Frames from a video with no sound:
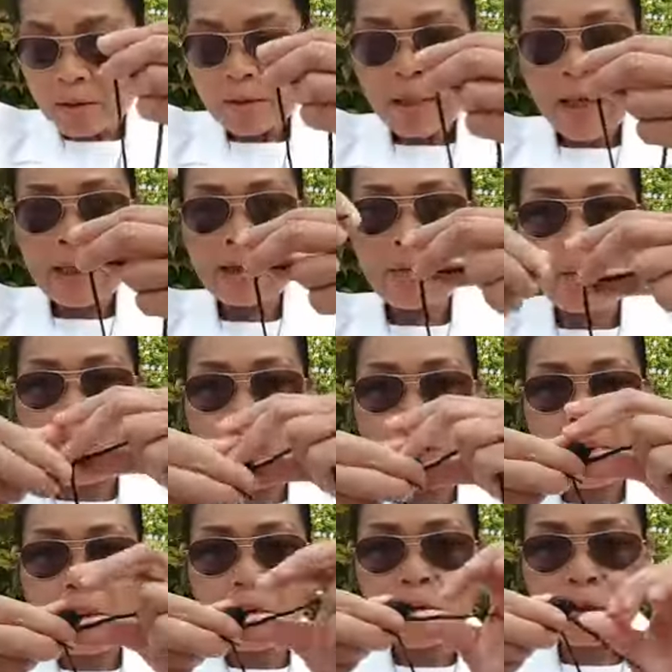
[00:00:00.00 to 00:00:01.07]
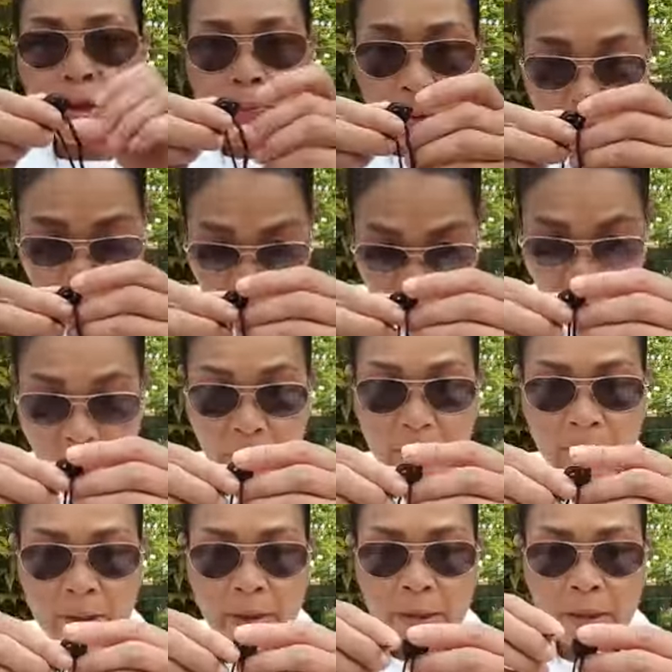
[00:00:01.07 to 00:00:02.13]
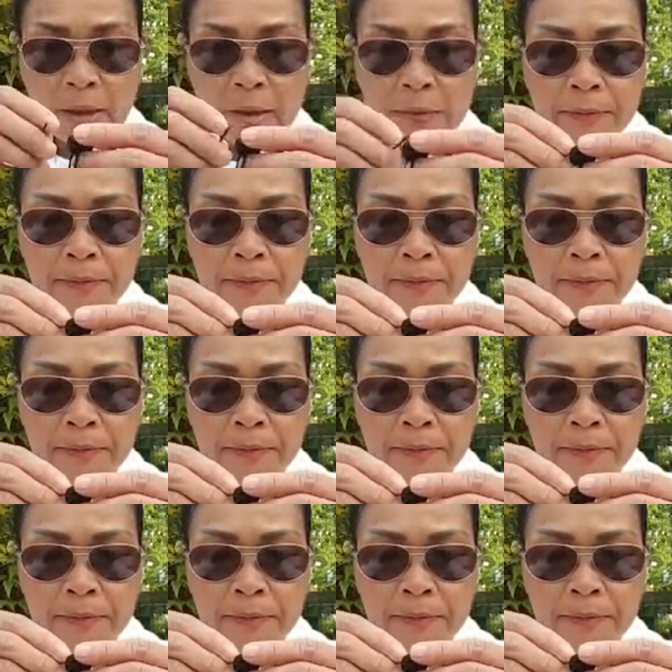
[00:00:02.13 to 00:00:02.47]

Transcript: ใส่หมวกพันรุดสมองเอามาซ่อมนำเอยเด้อ